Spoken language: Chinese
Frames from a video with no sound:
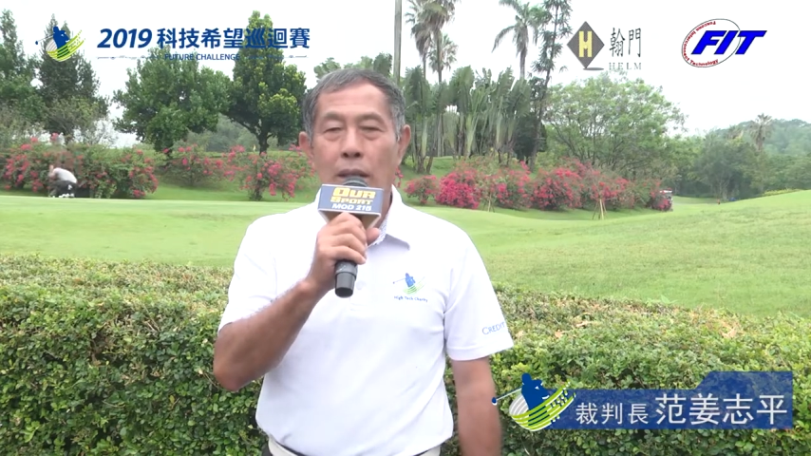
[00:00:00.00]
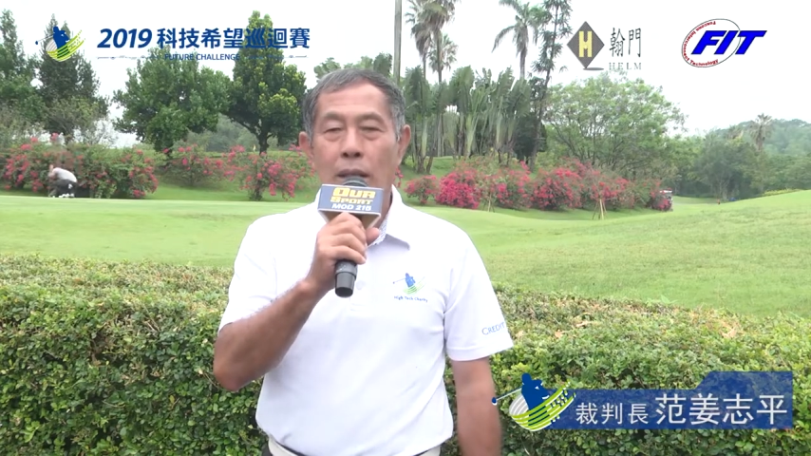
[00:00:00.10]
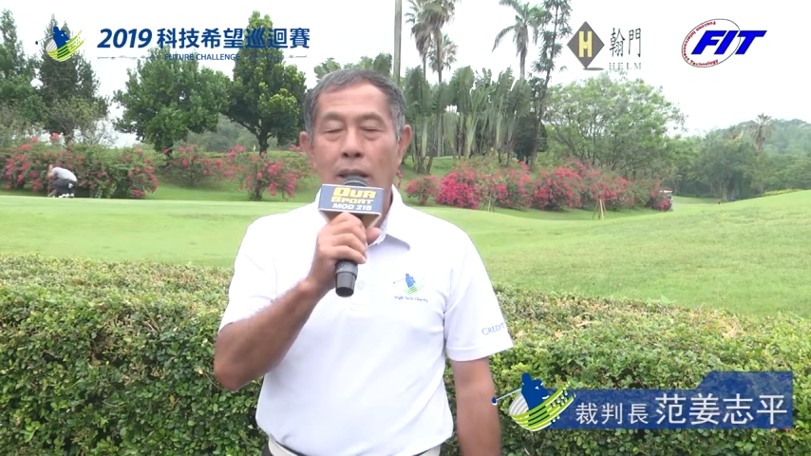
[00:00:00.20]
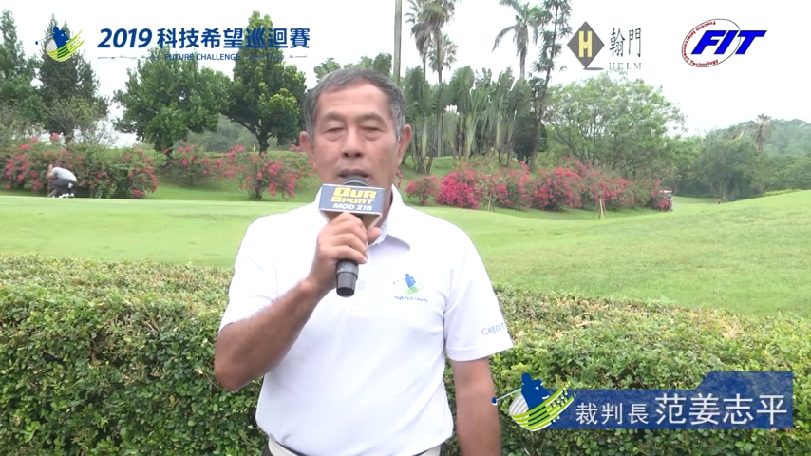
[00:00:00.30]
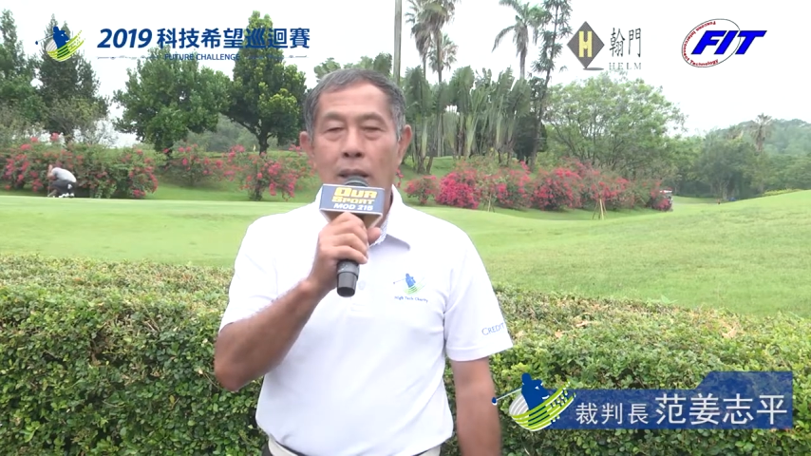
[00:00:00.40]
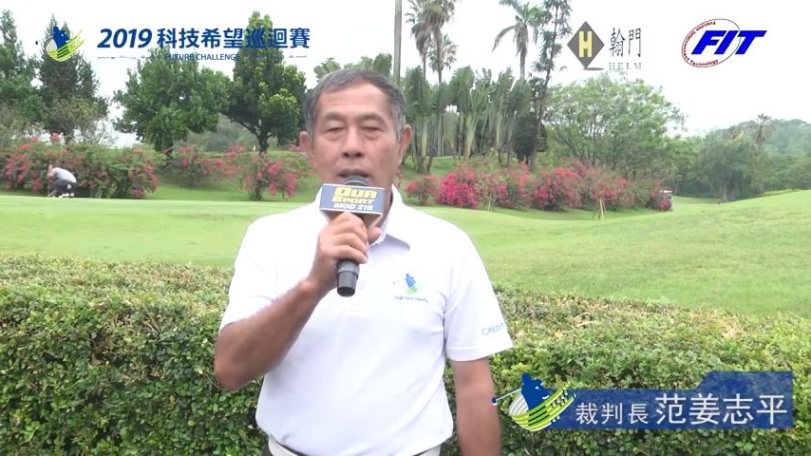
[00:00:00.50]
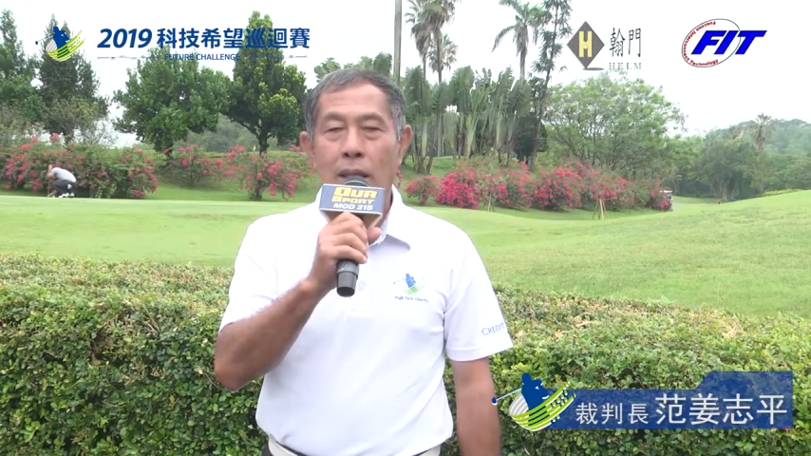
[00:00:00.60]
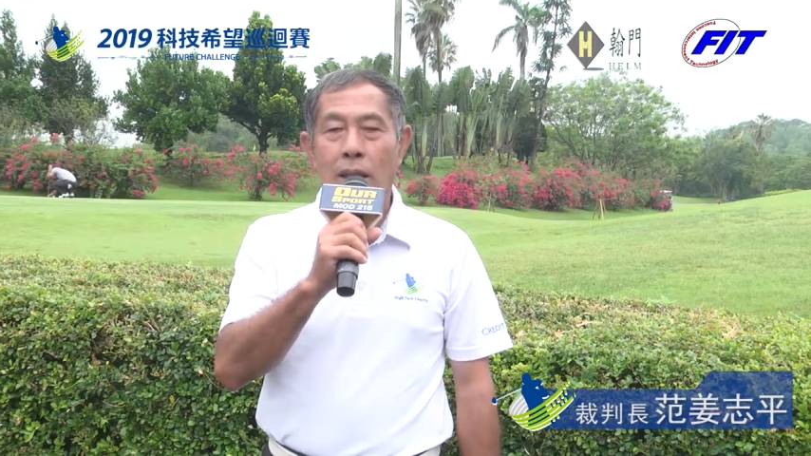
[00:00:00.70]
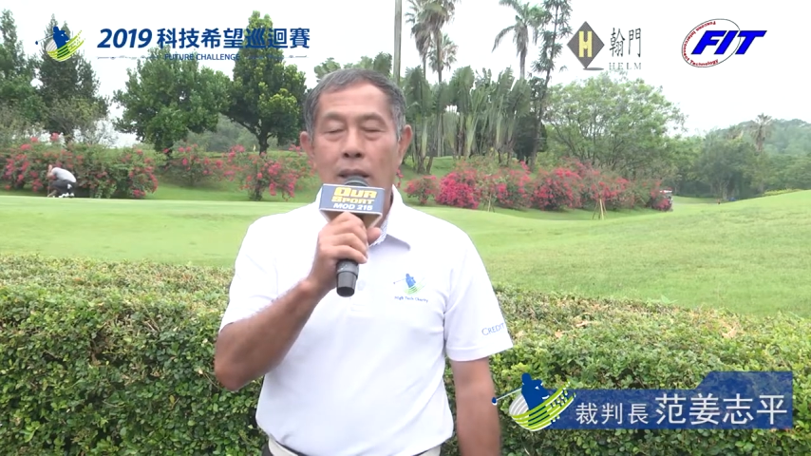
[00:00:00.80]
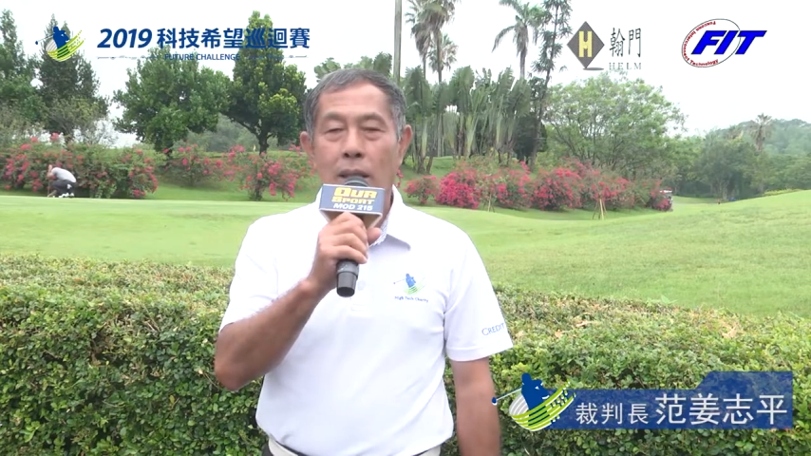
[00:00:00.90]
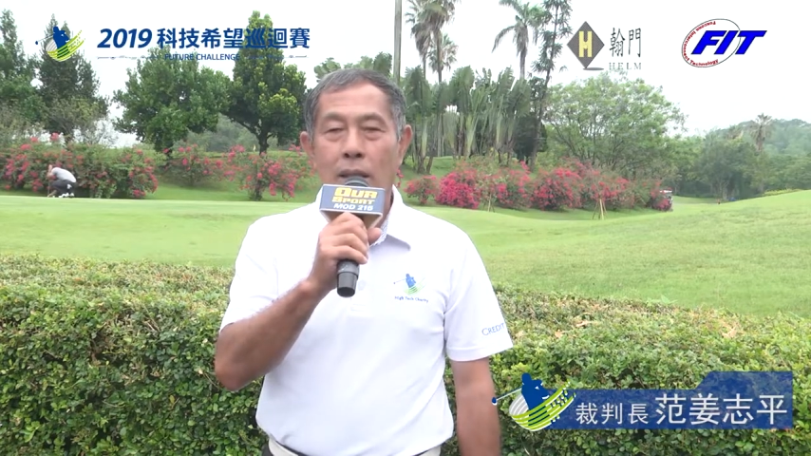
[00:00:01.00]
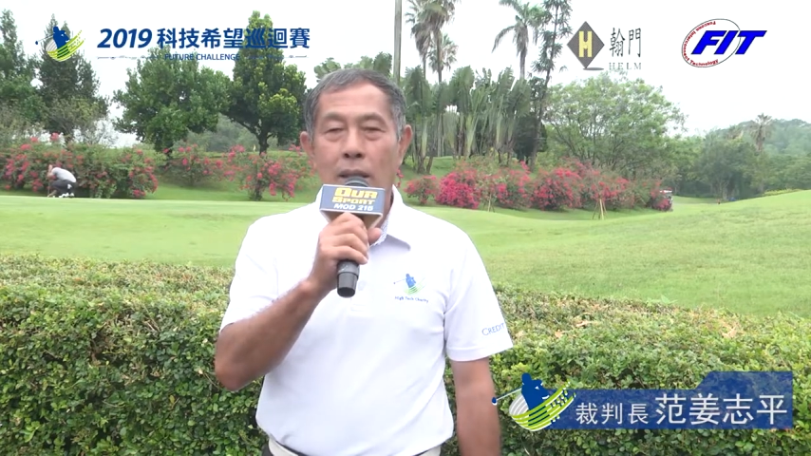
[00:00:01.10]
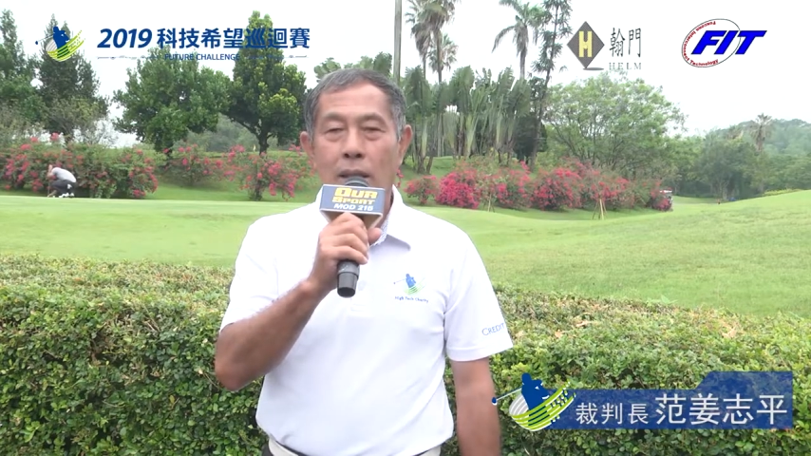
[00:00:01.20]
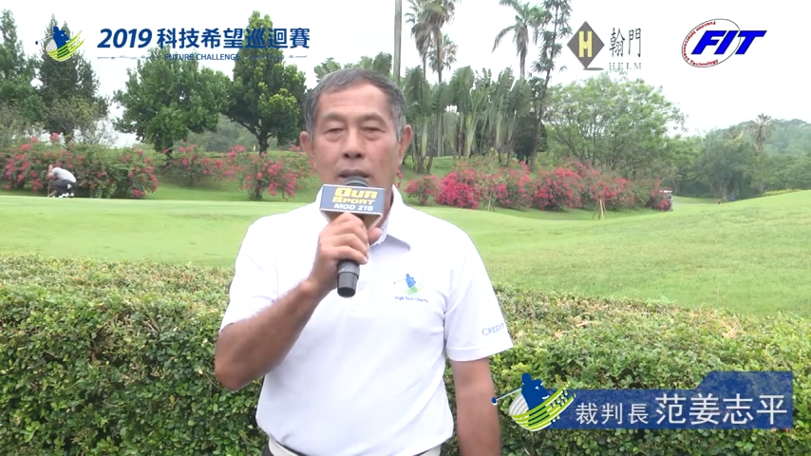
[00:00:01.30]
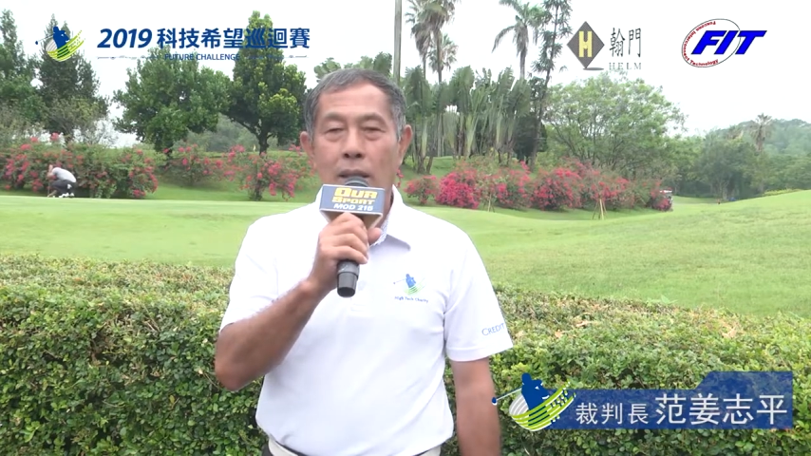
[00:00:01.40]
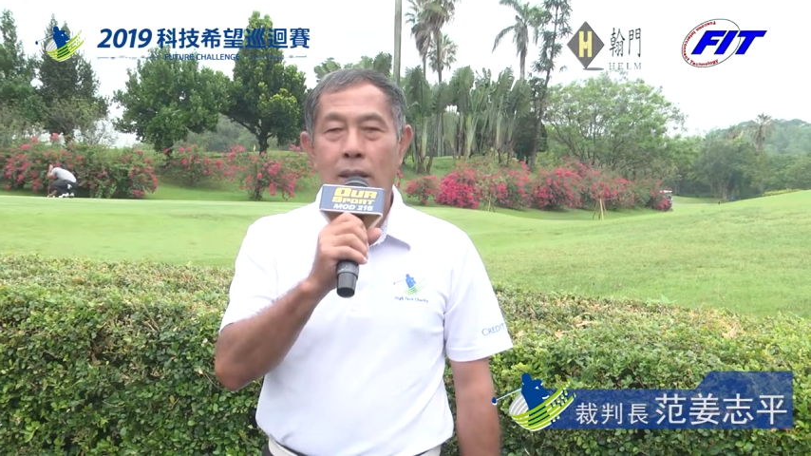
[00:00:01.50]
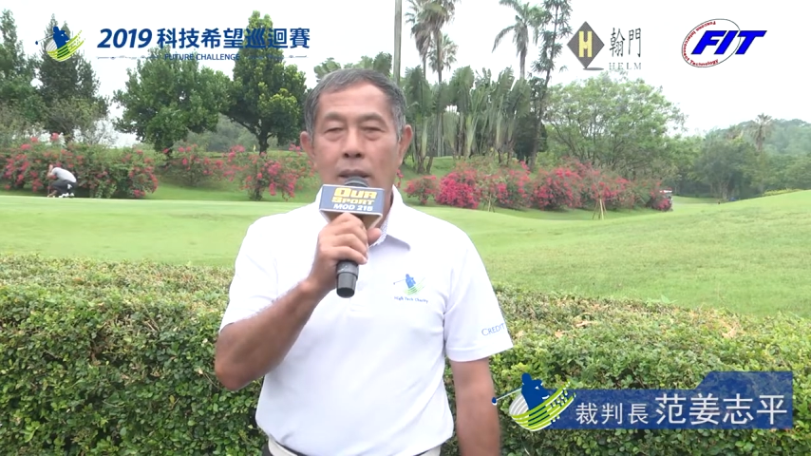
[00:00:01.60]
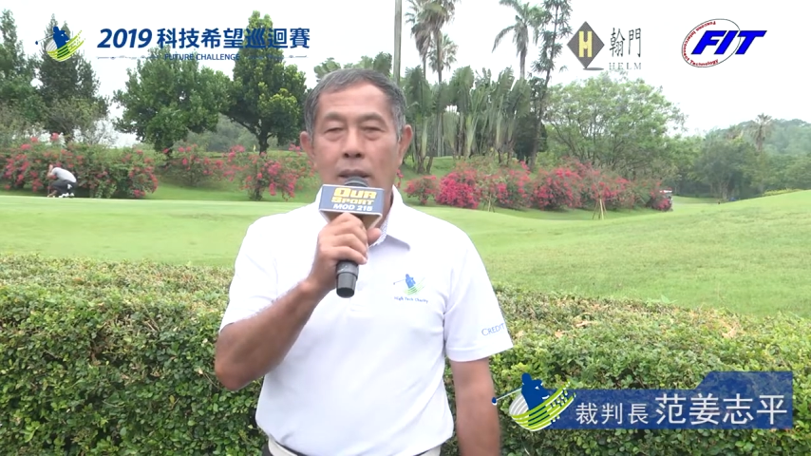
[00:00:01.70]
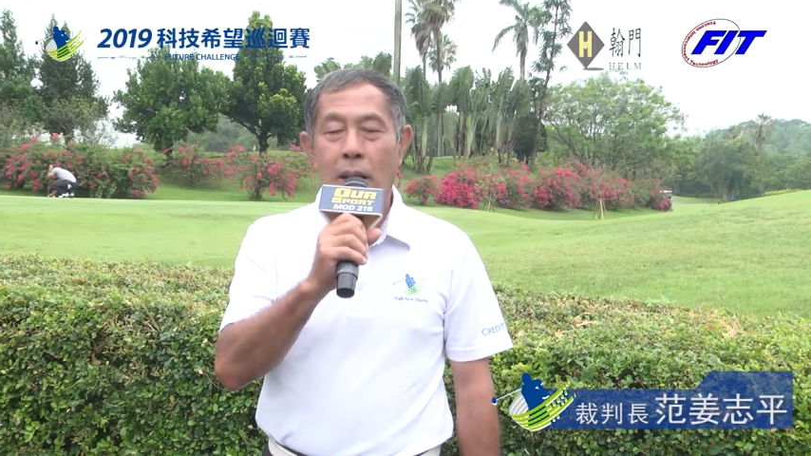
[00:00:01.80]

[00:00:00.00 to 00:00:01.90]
那这一个